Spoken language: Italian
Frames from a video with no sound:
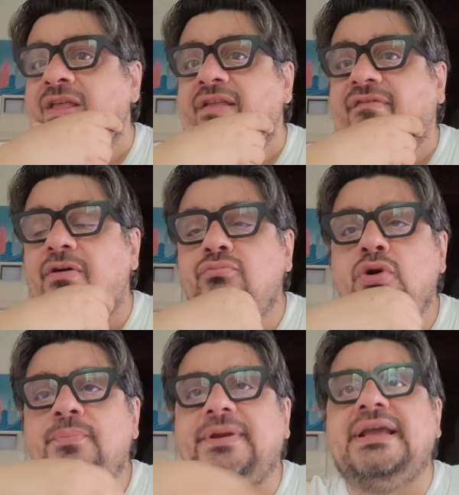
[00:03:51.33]
fa un
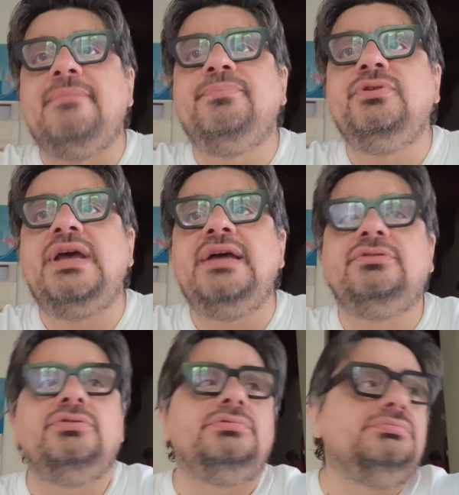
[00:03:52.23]
buon
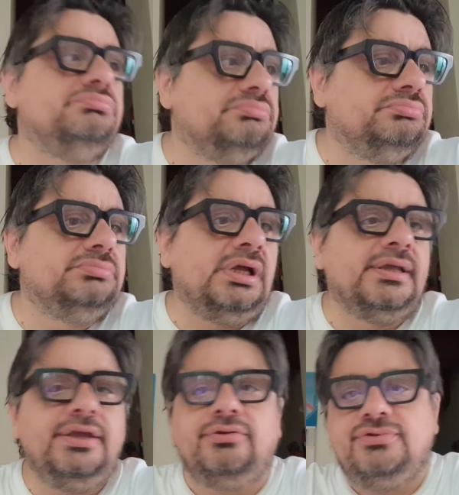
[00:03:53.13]
precampionato,
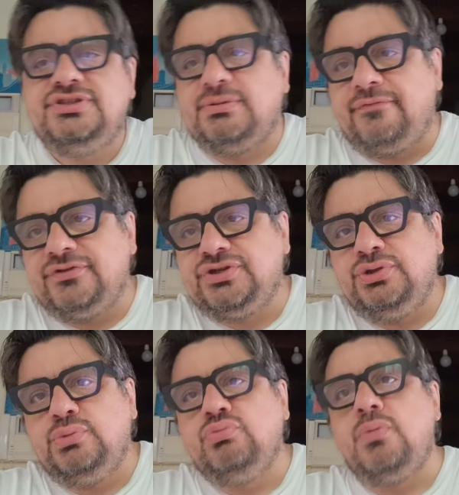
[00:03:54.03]
anche noi stiamo
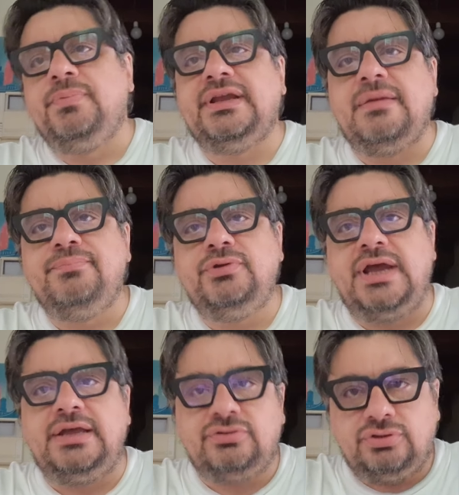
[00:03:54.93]
facendo un buon
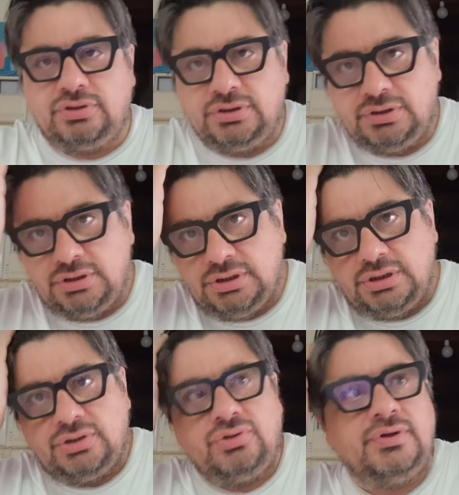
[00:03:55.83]
precampionato,
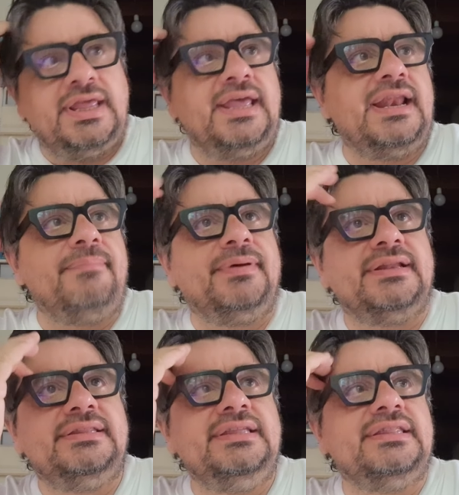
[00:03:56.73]
non è la
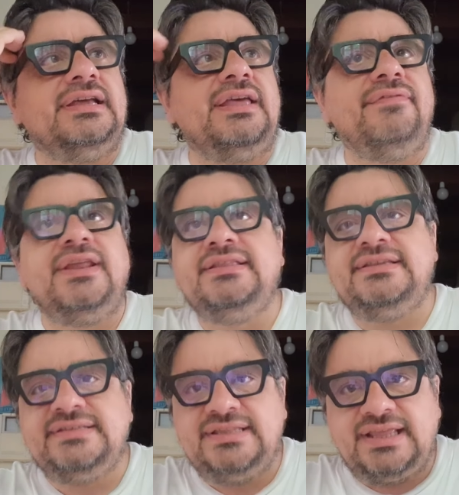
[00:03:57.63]
partita che avrei
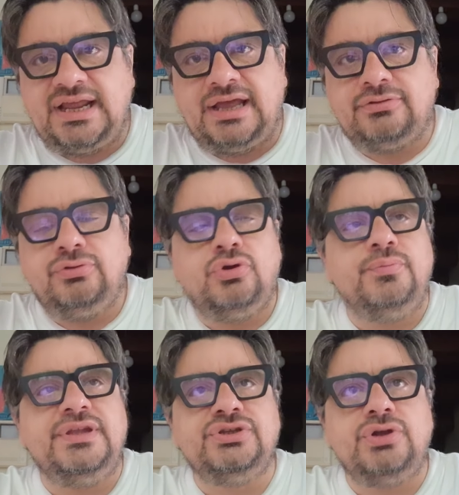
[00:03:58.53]
desiderato
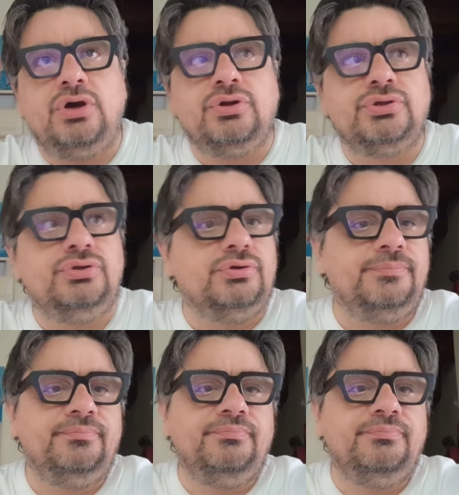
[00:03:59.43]
come esordio